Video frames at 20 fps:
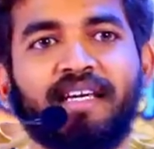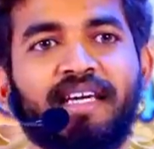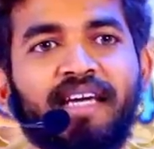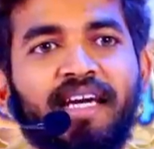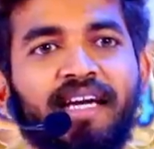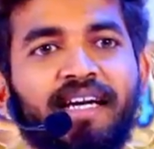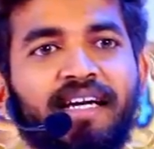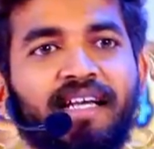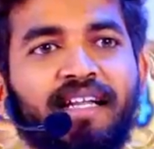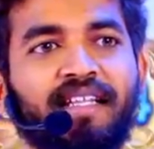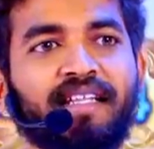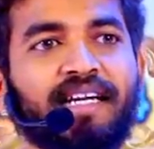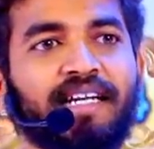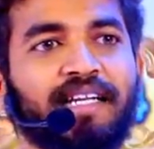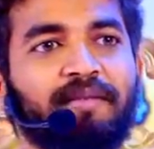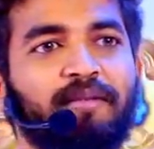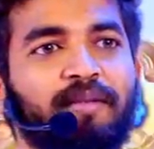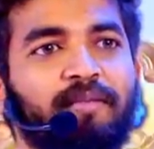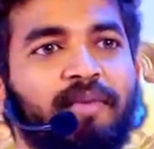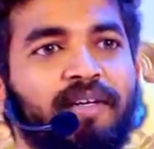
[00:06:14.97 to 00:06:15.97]
கேட்குறதுனால
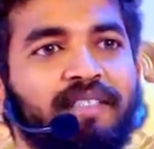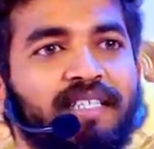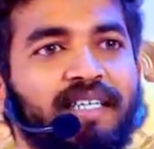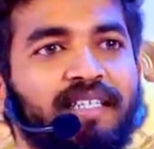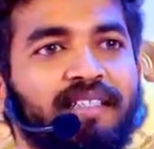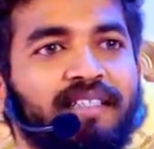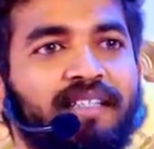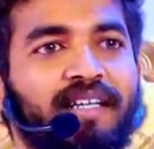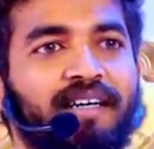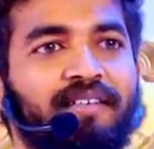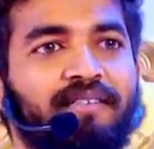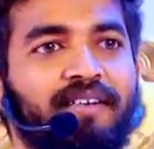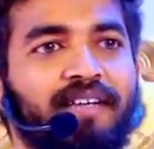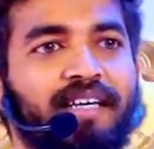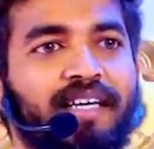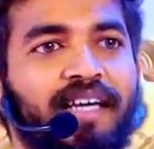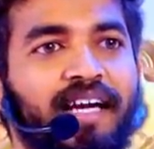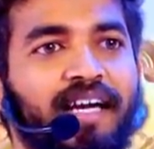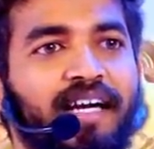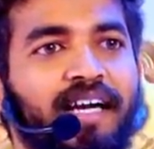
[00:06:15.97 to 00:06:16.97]
நமக்கு பஞ்சாயத்து தான்
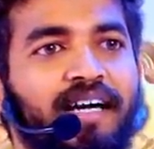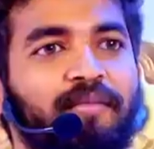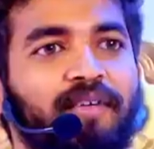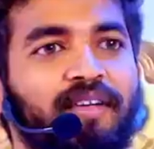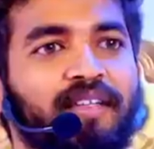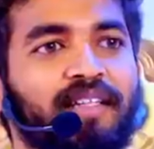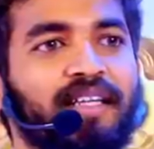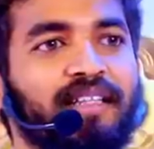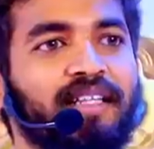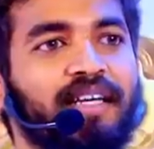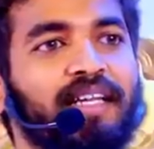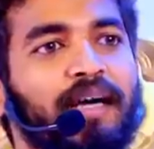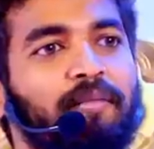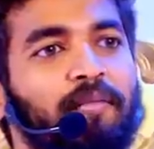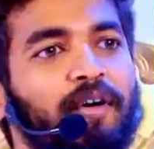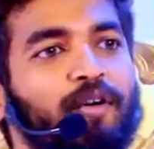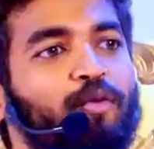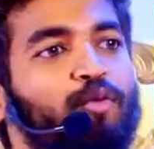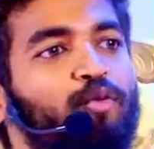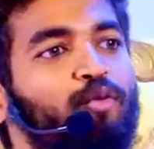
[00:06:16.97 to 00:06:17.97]
வரும் கேட்காம இருந்தால் தான்
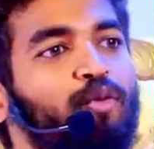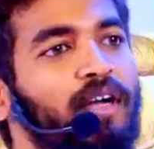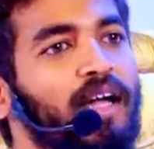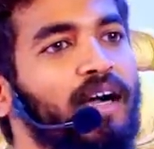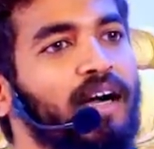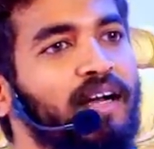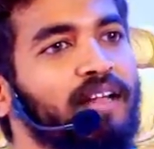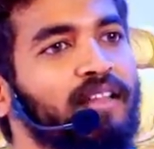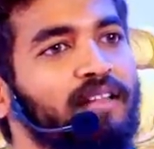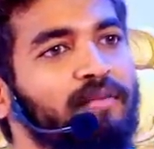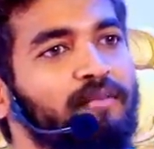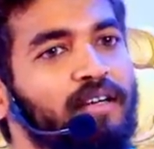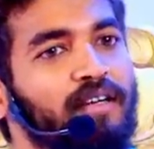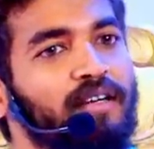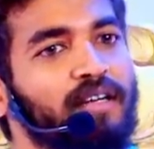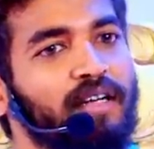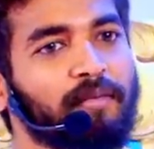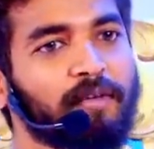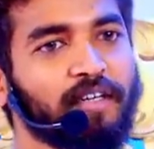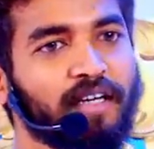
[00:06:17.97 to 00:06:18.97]
நமக்கு உண்டானது
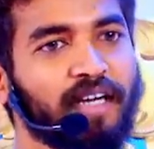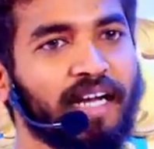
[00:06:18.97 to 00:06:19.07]
மட்டும் நமக்கு